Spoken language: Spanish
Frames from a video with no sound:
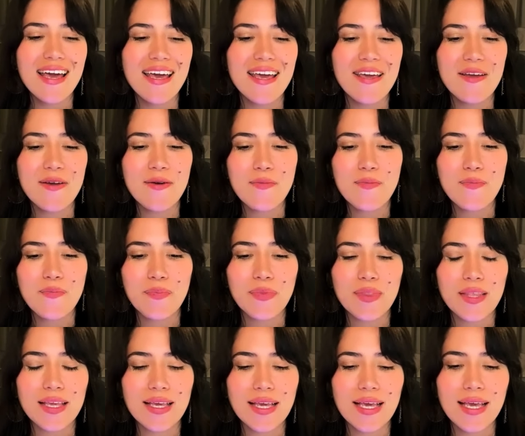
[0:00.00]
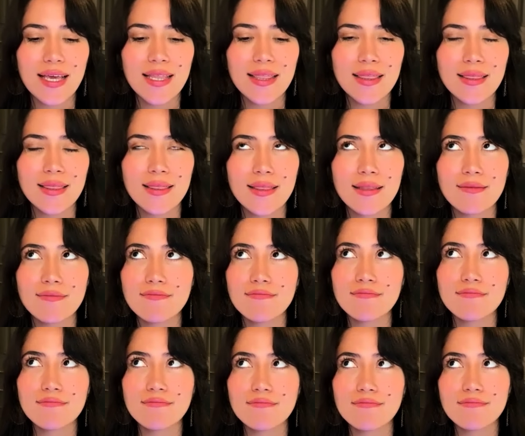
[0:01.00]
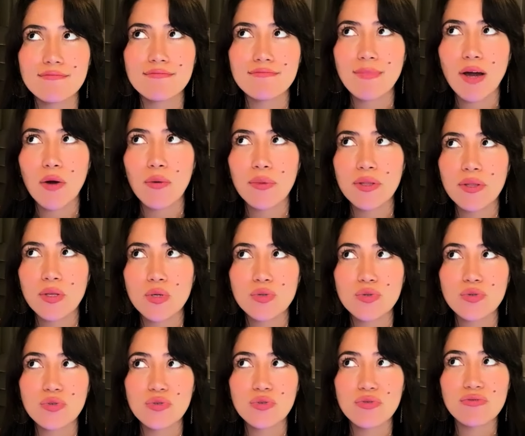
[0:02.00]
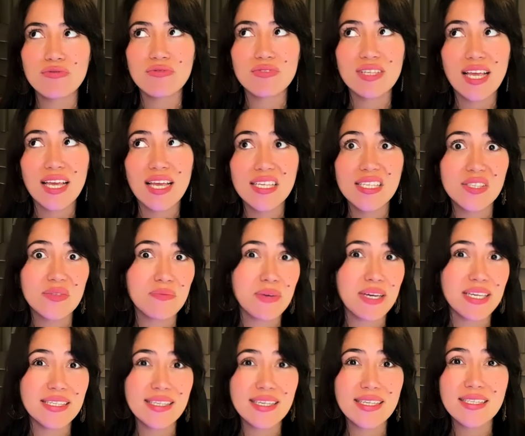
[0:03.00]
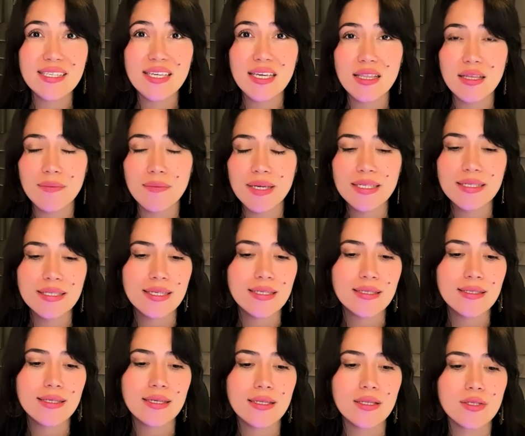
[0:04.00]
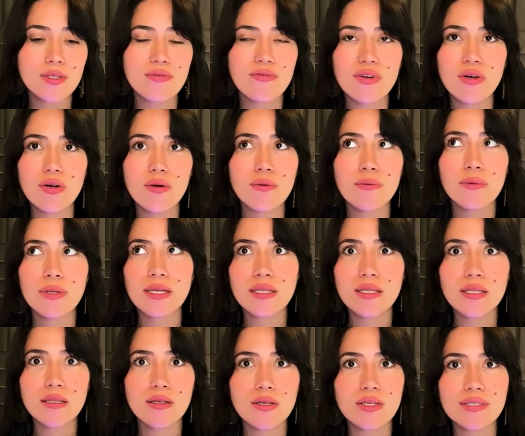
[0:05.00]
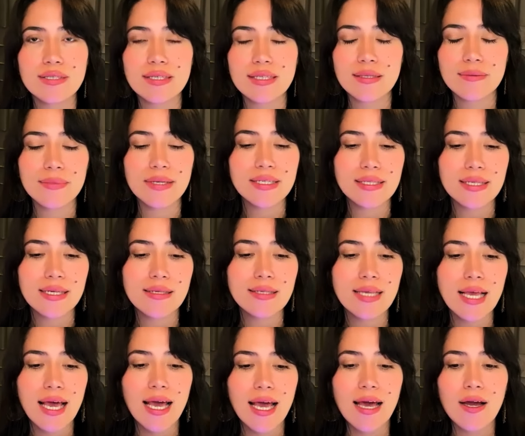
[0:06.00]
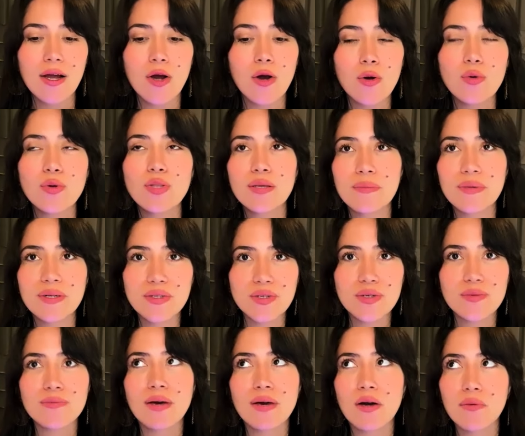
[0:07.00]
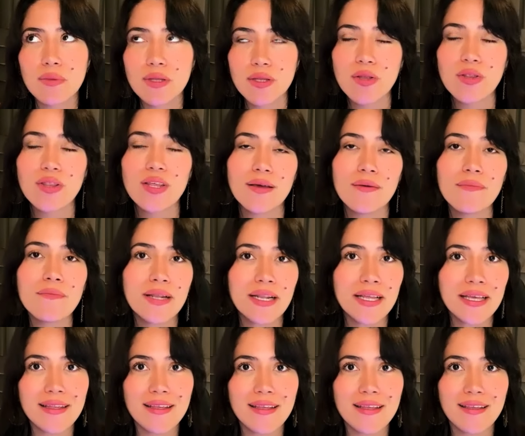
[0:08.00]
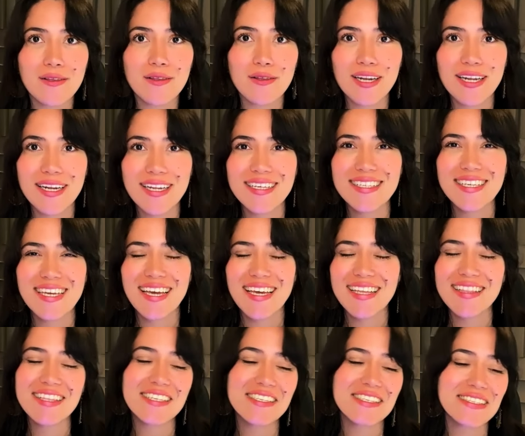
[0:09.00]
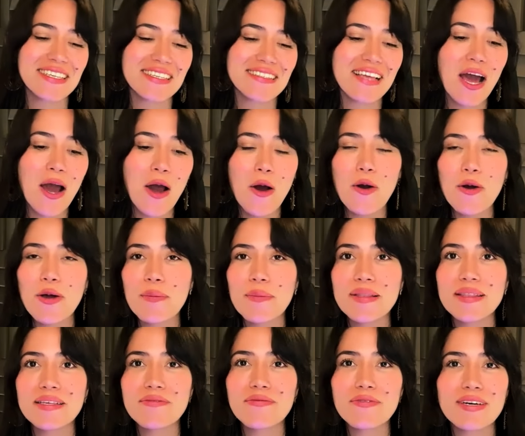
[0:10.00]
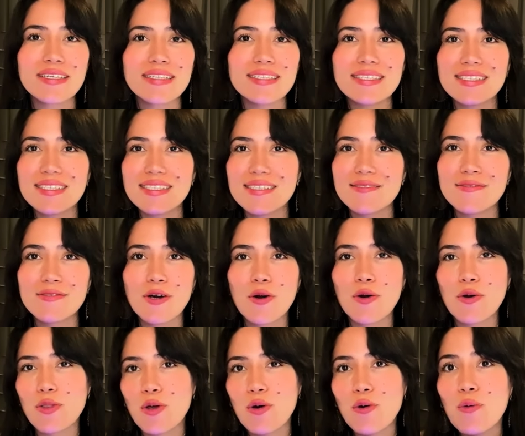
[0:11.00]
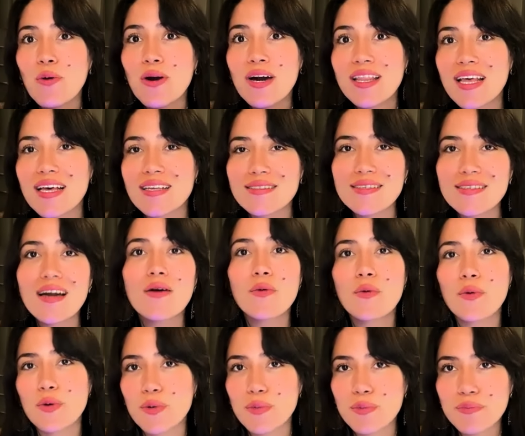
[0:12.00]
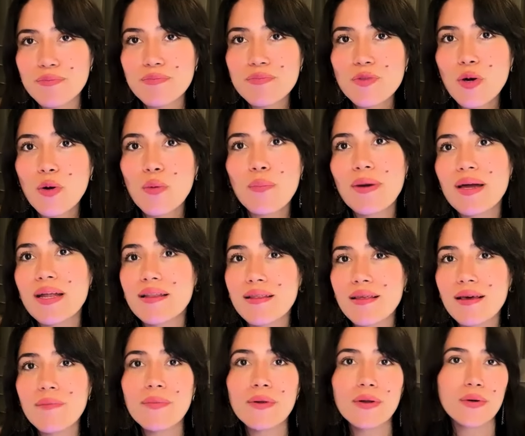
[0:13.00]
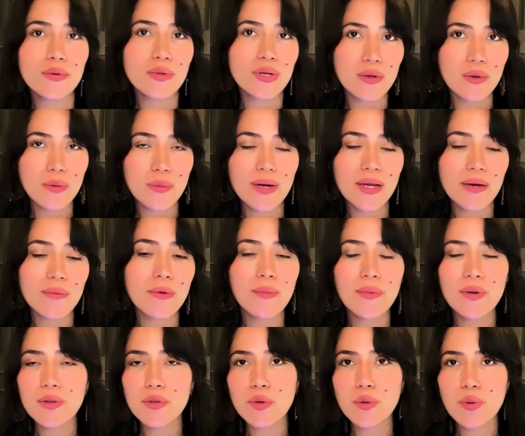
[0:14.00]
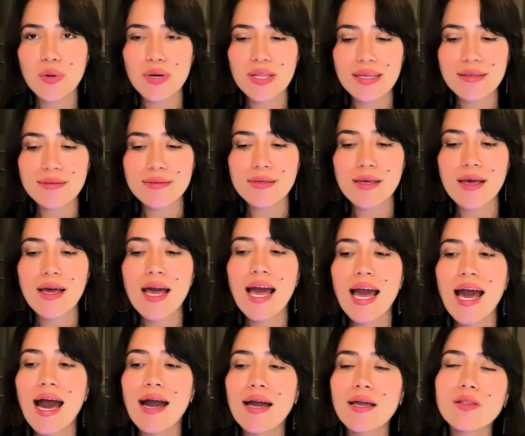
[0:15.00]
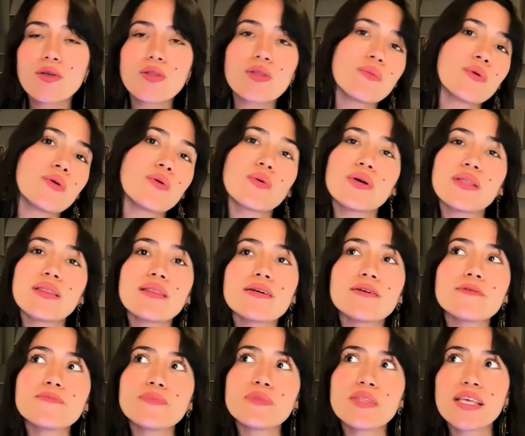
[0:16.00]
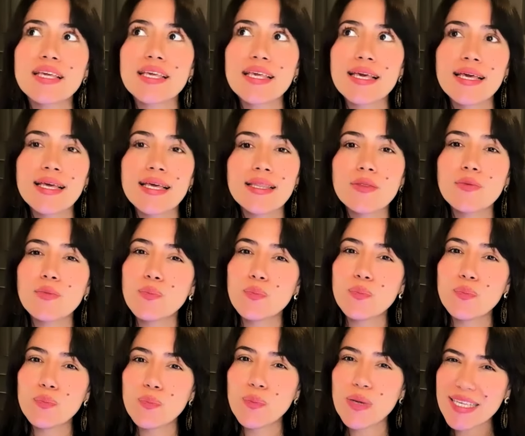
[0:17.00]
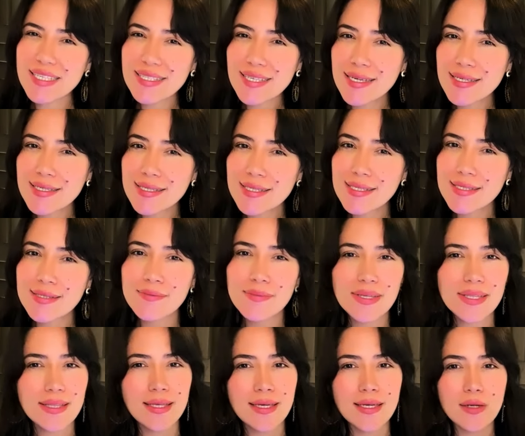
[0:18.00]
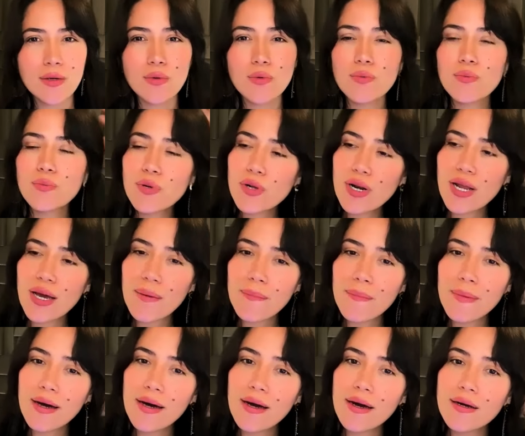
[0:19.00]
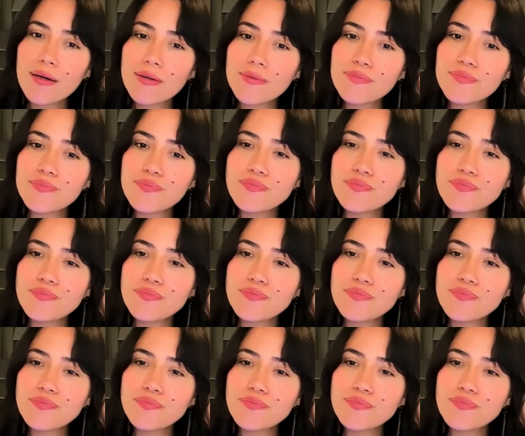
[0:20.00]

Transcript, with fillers: em, en más o menos seis meses, siete meses, entonces fueron como 1.500 en siete meses, con una inversión más o menos de 1.500 dólares. Entonces, obviamente fue, no, no hubo ganancia, hubo no pérdida, pero recuperamos, pero no hubo ganancia. Ahí nos dimos cuenta de que quizás vender un programa